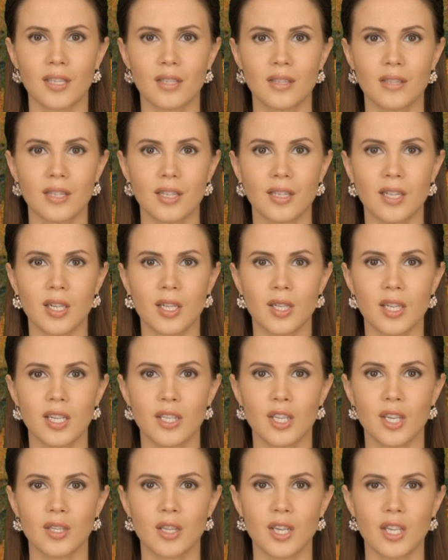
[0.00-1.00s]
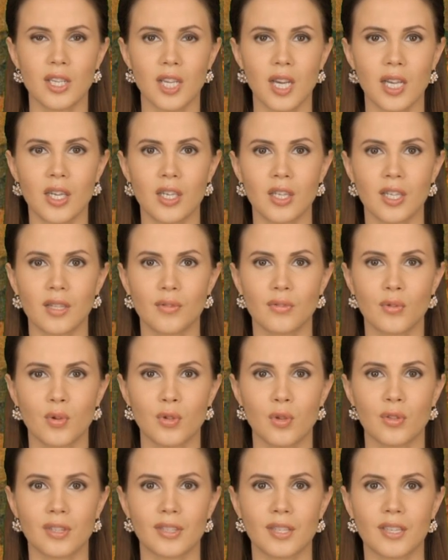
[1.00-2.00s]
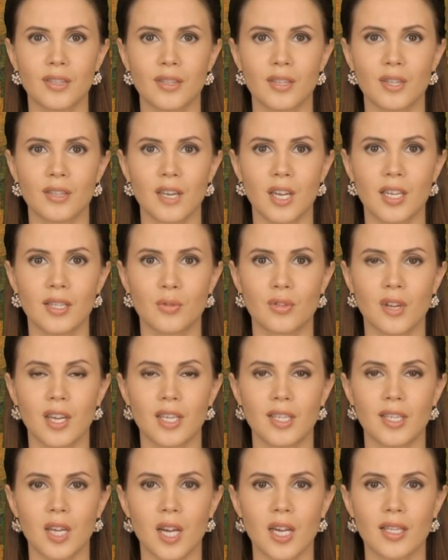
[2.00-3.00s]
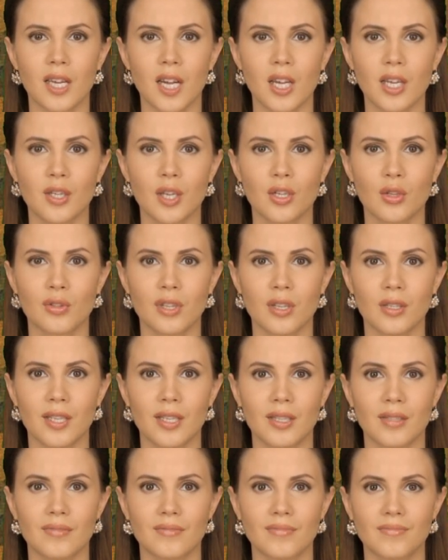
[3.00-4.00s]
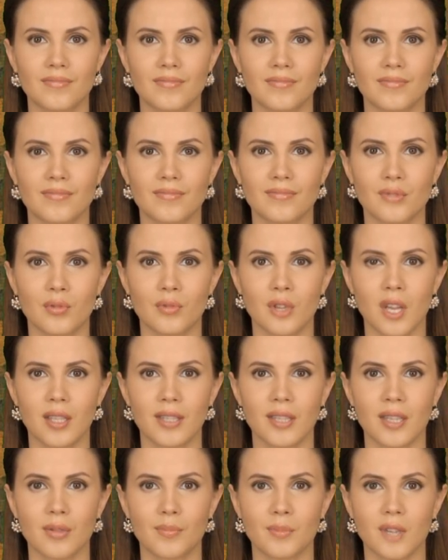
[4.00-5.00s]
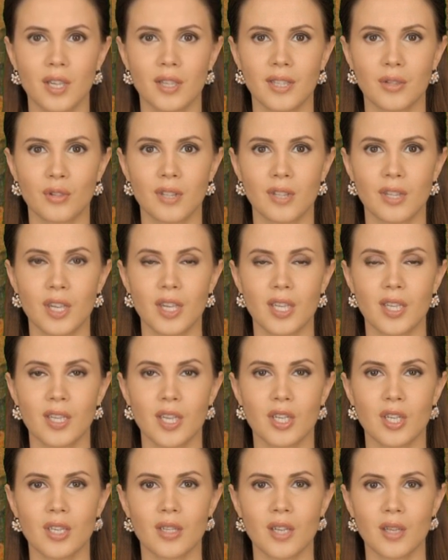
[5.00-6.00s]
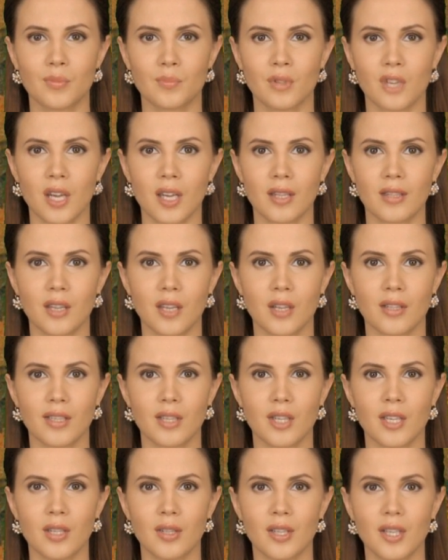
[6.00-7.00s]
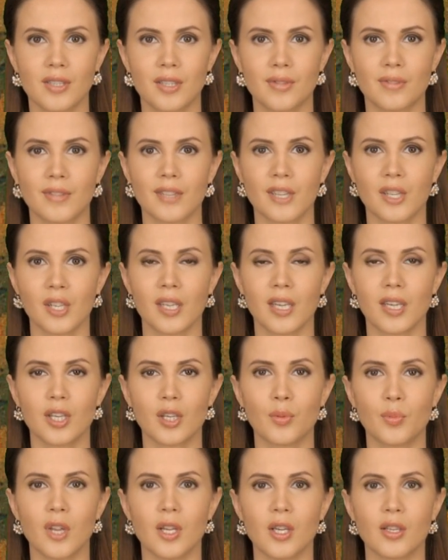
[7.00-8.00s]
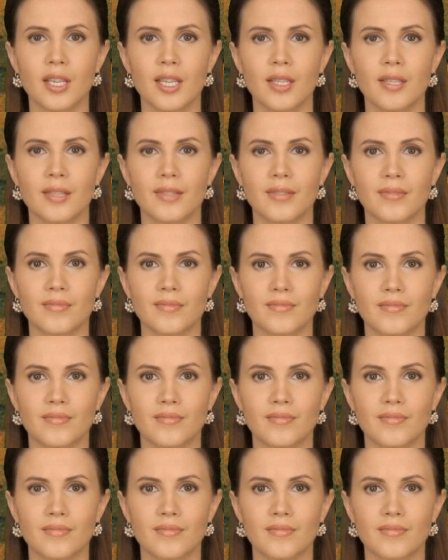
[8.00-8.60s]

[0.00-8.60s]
длинные до плеч каштановые волосы и короткая борода и усы. Он одет в простой длинный хитон красного цвета с длинными рукавами.